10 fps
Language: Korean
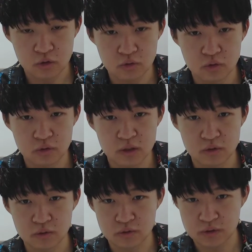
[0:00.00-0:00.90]
중국
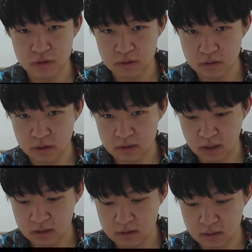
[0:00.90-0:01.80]
귀족 출신들이
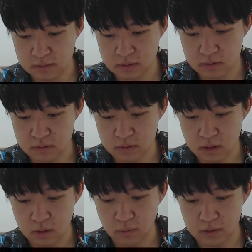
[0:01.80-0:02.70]
자리 잡은
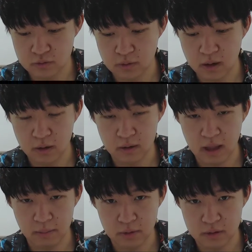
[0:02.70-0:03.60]
왕조가
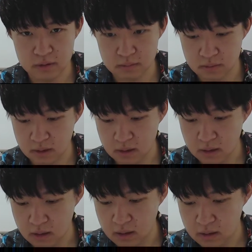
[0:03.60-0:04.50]

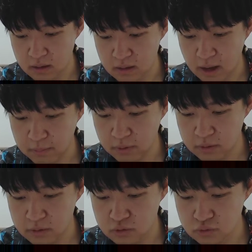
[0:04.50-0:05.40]
남월이었습니다.
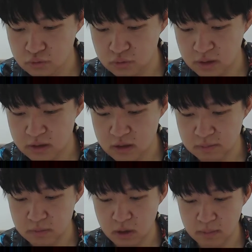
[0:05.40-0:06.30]
남월은 중국의
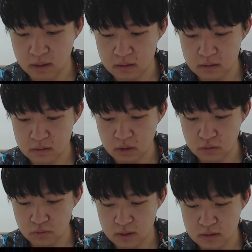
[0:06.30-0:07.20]
진 멸망
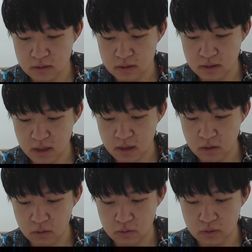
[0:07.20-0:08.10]
전후한 시기에
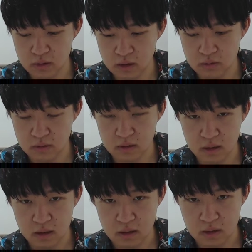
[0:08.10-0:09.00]
건국이
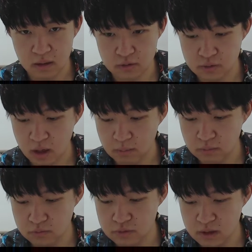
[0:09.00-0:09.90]
되었는데 나중에
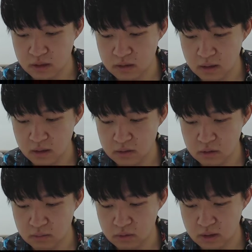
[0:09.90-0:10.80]
한무제한테
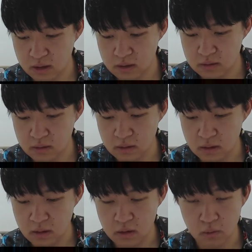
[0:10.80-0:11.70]
정복당해서
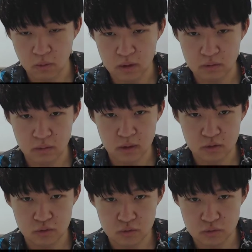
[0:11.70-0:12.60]

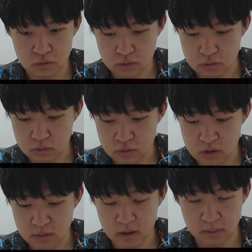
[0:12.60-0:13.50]
오랫동안 중국
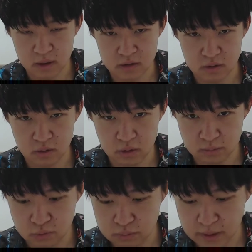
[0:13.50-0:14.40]
지배를 받았어요.
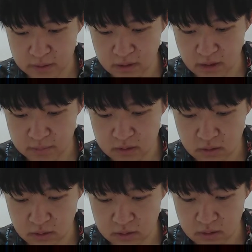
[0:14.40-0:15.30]
여기가 북베트남
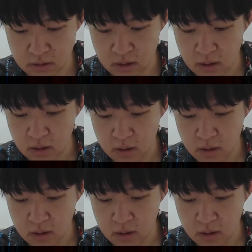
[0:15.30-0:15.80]
지역이죠.